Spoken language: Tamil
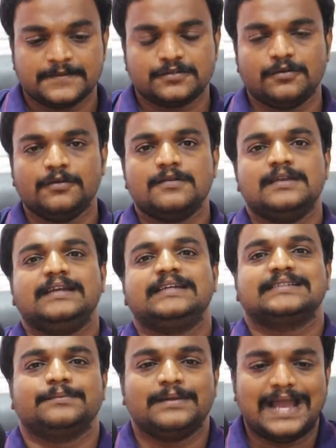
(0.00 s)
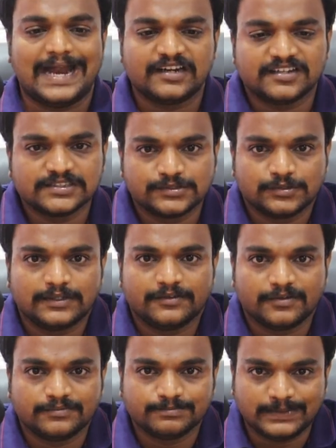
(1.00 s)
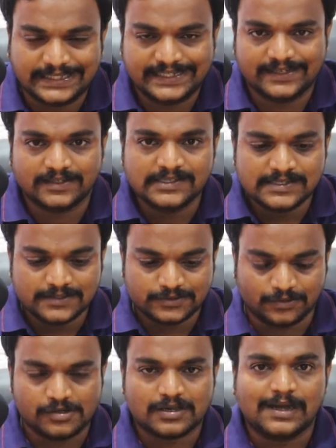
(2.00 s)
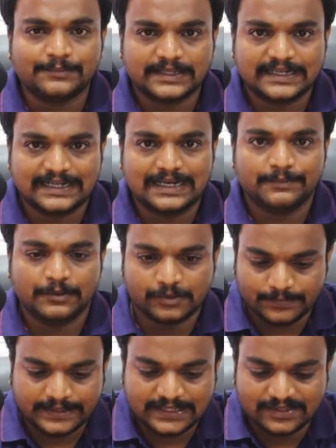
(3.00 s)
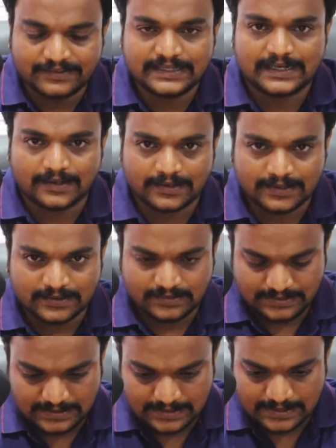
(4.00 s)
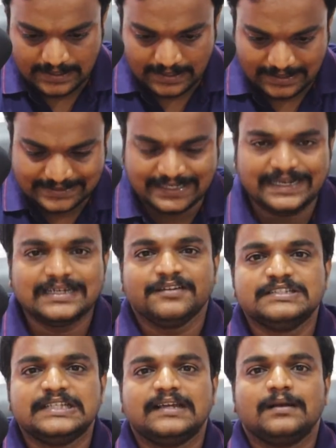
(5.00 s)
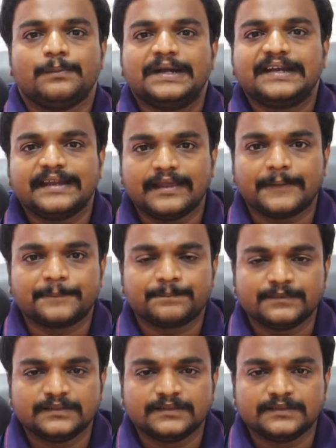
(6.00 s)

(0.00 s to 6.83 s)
ஸோ இட்ஸ் சம் ஆட் ஆன்ஸ் டு த மெட்டீரியல் ஸோ அவங்க காம்படேட்டர் எல்லாமே ஒரு மெட்டீரியல் வைக்கிறாங்கன்னா நீங்கள் அதில் என்ன விஷயங்கள் பண்ணுறீங்க